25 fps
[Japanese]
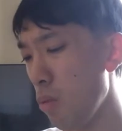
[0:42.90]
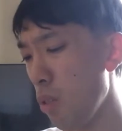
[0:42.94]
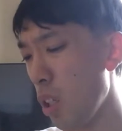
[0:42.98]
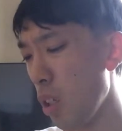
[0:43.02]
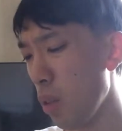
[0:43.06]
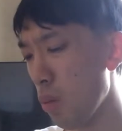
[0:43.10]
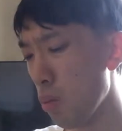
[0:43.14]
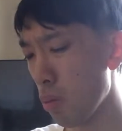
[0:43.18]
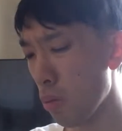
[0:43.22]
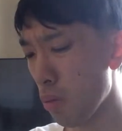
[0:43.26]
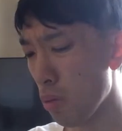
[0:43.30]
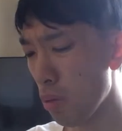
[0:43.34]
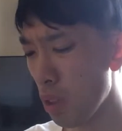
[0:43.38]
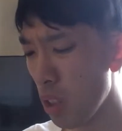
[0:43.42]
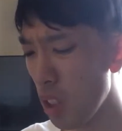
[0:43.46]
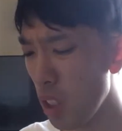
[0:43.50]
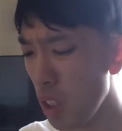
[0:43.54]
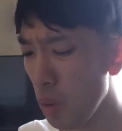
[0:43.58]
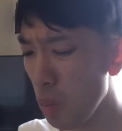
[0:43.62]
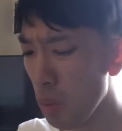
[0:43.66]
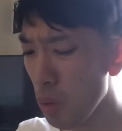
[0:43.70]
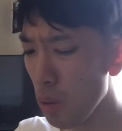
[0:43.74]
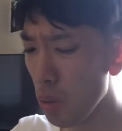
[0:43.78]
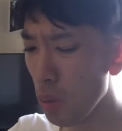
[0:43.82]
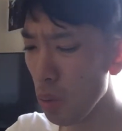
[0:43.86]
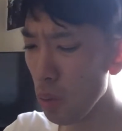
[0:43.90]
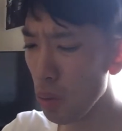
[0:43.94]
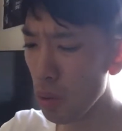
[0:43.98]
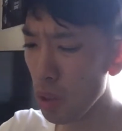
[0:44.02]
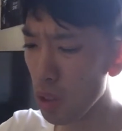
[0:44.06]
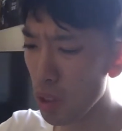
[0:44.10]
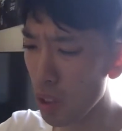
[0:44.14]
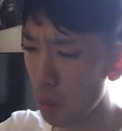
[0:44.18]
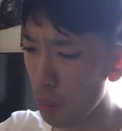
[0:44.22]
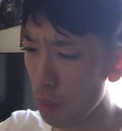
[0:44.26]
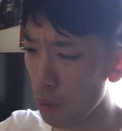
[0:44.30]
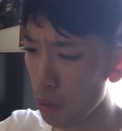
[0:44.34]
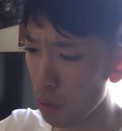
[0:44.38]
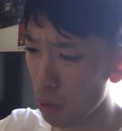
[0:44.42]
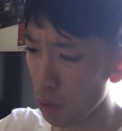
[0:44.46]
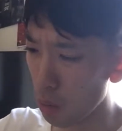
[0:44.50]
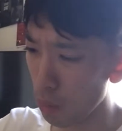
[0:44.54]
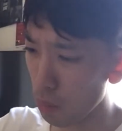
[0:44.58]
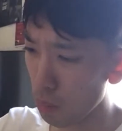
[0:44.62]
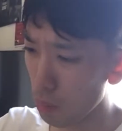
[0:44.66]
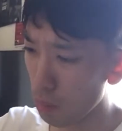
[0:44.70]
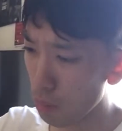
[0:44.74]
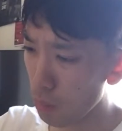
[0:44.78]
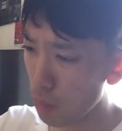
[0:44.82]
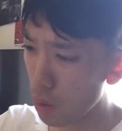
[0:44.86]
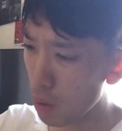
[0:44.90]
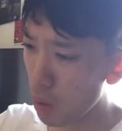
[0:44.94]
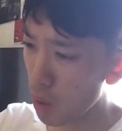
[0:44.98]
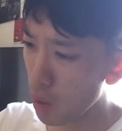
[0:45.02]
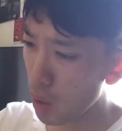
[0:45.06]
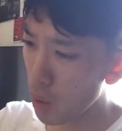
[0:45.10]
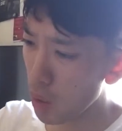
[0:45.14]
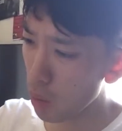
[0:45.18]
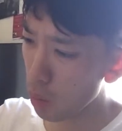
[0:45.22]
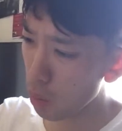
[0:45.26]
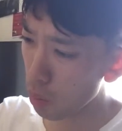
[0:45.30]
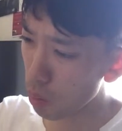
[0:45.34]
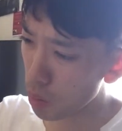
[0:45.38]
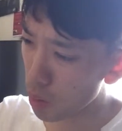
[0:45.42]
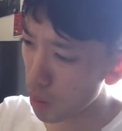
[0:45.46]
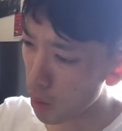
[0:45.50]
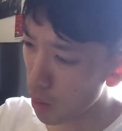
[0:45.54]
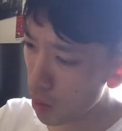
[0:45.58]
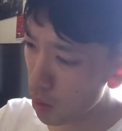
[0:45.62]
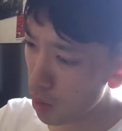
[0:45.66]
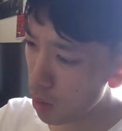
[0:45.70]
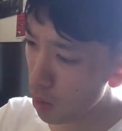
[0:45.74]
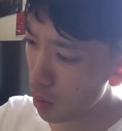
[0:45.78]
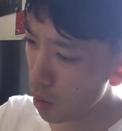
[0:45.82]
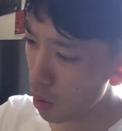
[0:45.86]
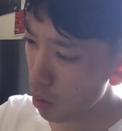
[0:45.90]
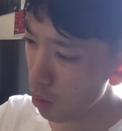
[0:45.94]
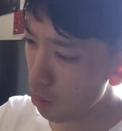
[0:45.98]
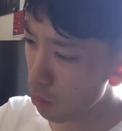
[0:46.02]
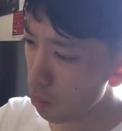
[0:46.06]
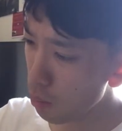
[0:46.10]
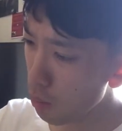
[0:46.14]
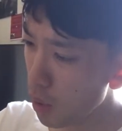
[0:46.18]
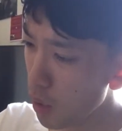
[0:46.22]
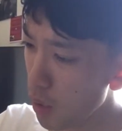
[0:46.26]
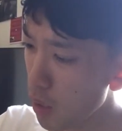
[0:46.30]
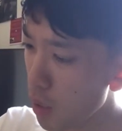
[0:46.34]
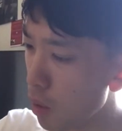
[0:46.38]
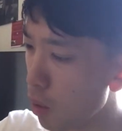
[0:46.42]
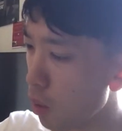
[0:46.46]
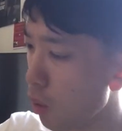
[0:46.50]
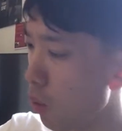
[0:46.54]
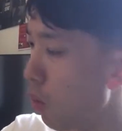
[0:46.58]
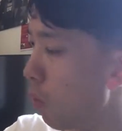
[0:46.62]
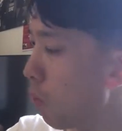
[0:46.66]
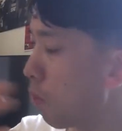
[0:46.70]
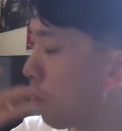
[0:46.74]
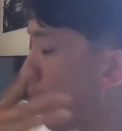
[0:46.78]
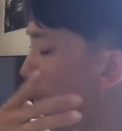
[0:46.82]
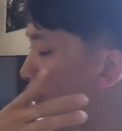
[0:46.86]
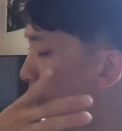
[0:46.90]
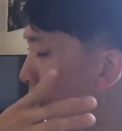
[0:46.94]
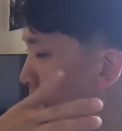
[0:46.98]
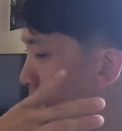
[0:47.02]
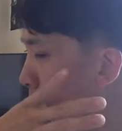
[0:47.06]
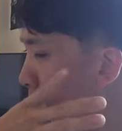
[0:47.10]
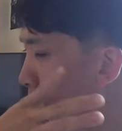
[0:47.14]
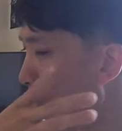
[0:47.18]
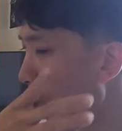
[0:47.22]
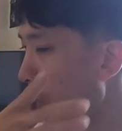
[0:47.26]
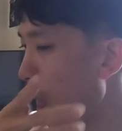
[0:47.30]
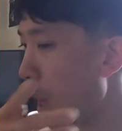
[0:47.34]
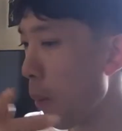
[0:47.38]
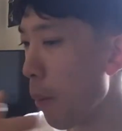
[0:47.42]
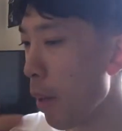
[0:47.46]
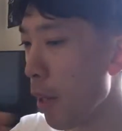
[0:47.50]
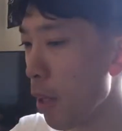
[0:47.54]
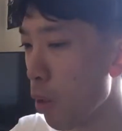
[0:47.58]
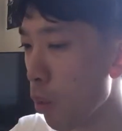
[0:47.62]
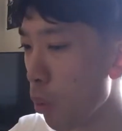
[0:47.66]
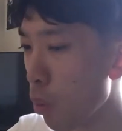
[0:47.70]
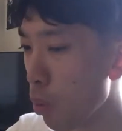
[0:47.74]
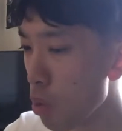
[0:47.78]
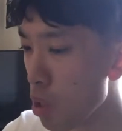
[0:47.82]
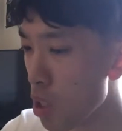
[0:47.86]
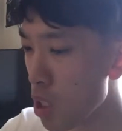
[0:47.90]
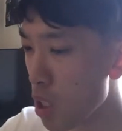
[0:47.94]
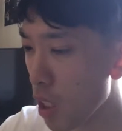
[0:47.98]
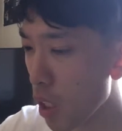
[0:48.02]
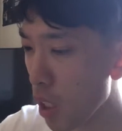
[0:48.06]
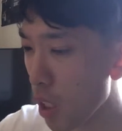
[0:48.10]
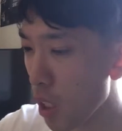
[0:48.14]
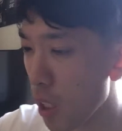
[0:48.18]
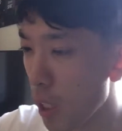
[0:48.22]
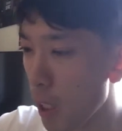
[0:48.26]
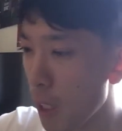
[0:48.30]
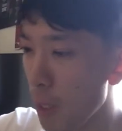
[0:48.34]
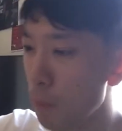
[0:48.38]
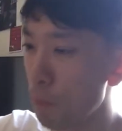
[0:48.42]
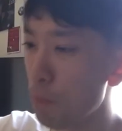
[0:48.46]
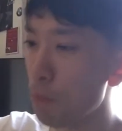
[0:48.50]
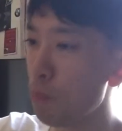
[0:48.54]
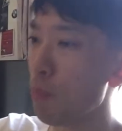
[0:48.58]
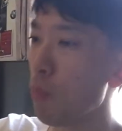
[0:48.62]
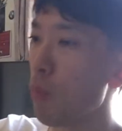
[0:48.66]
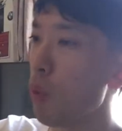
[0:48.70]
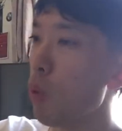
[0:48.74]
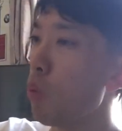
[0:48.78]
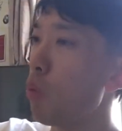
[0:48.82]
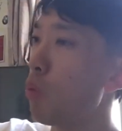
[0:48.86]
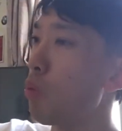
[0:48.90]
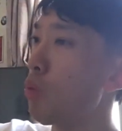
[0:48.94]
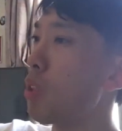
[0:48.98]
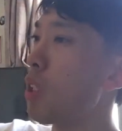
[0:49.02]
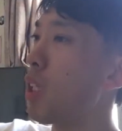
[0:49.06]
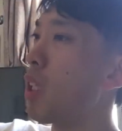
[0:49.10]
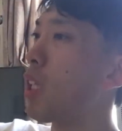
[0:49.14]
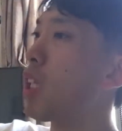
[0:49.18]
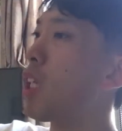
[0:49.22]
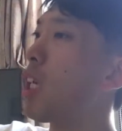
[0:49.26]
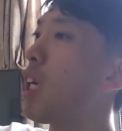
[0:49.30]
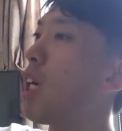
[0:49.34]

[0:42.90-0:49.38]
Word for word: あクリームソースで食べると絶対うまいけどやばい横にしたからこの下か